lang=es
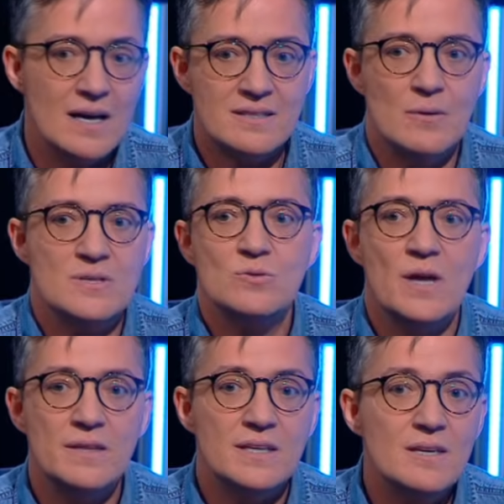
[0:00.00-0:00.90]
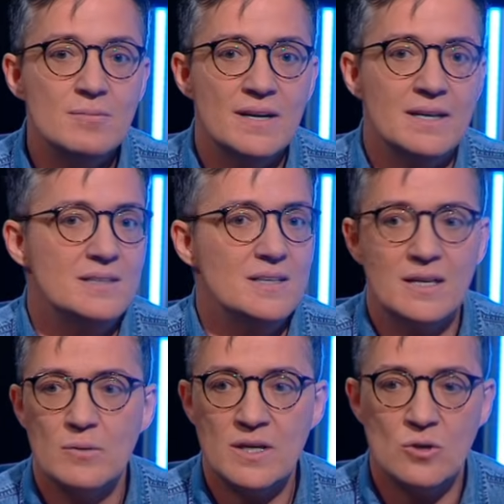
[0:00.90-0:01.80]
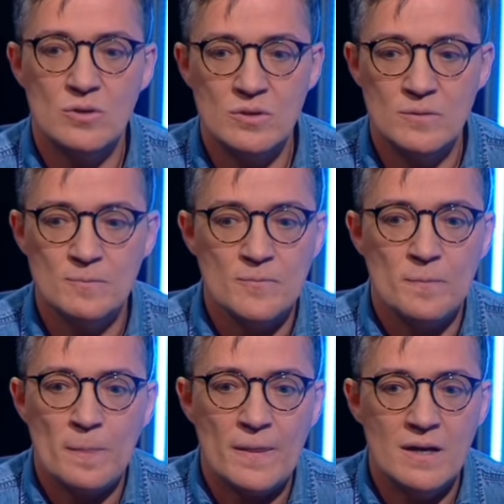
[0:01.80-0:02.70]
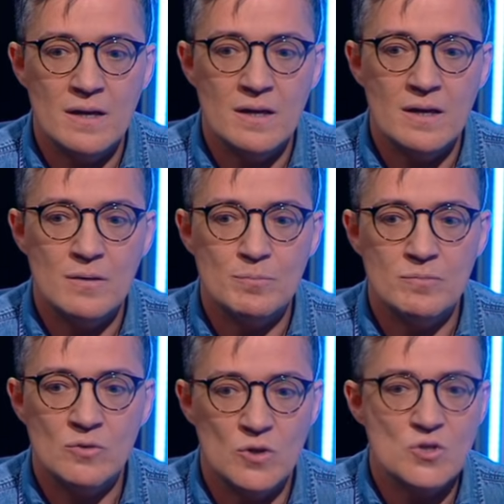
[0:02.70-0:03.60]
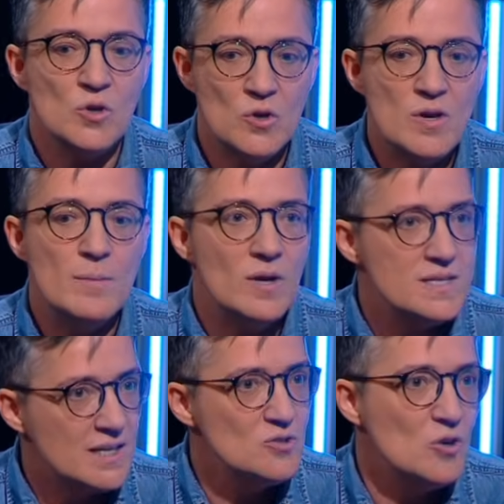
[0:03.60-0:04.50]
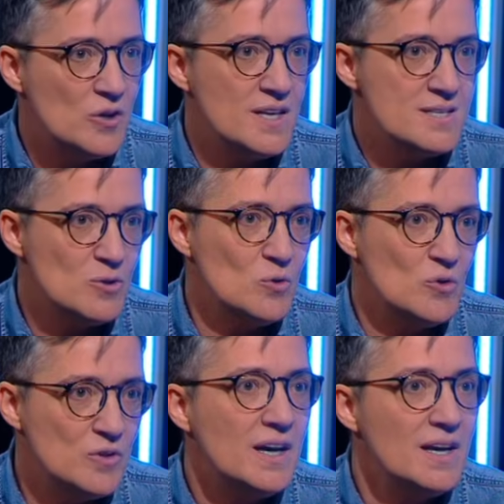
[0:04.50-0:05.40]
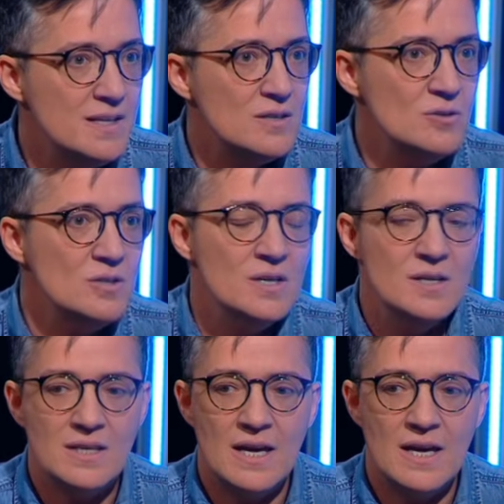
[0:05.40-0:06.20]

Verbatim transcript: a través de una deriva que tiene que ver con eh, con eso que yo llamo las tecnologías de producción de género, mm.